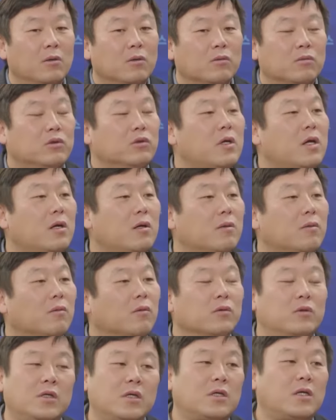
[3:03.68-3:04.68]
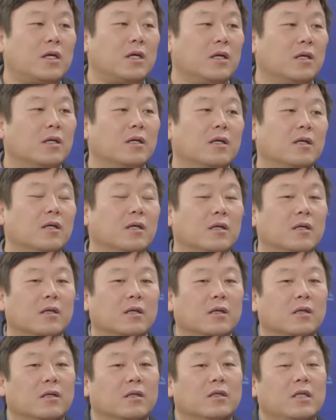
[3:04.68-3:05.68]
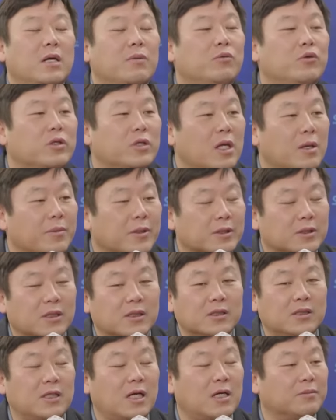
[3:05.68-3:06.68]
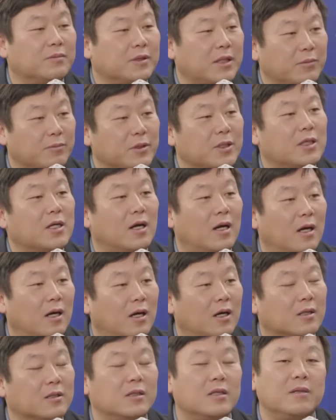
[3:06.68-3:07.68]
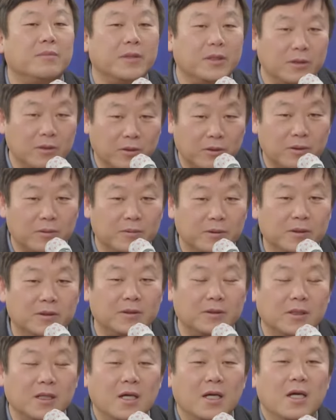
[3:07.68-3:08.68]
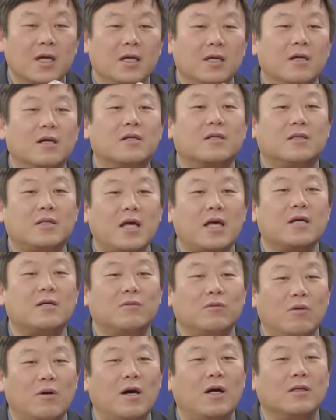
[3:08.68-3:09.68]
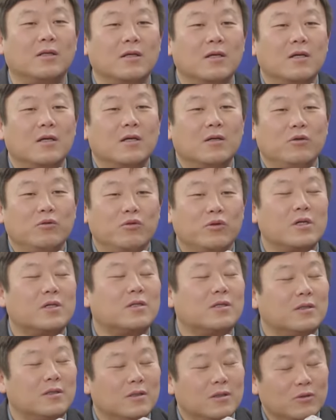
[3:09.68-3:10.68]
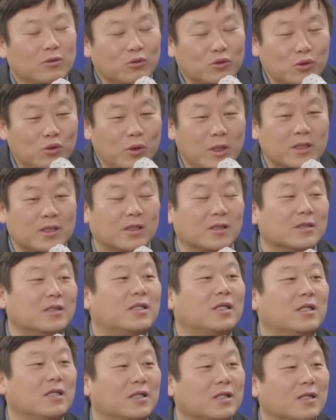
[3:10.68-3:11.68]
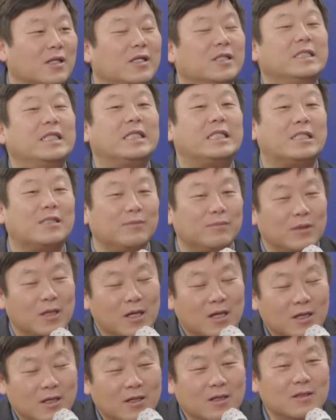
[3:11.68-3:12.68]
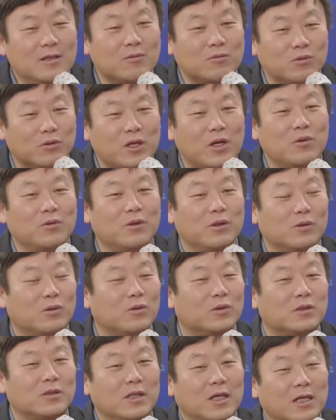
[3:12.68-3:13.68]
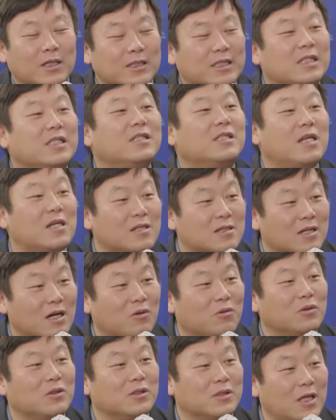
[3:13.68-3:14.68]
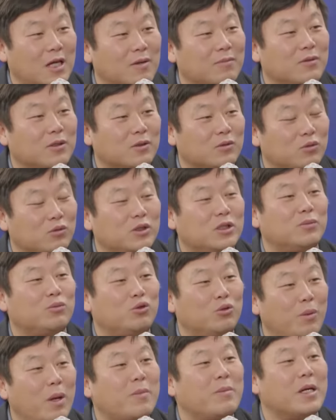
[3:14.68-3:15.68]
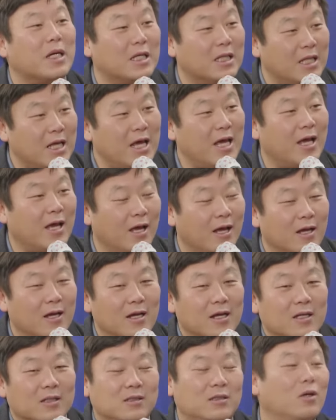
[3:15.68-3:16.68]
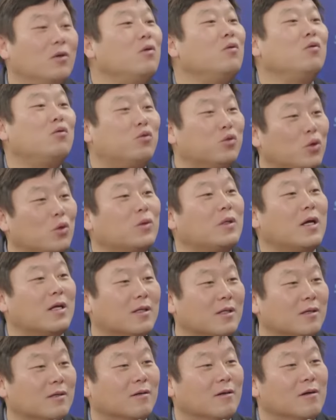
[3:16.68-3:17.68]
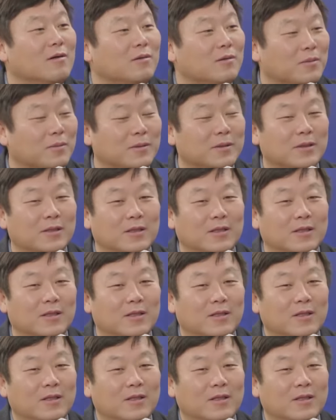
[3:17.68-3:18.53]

그게 어떻게 뇌물이 되면 정치자금이 됩니까? 그러면 여러분 역대 그동안 유력 유수의 정치인들 현재 지금 현역 국회의원들 도 싱크탱크 갖고 있는 사람들이 그죠 수십 수백 명인데 전원 구속돼야 되는 거예요 그러면 그렇죠.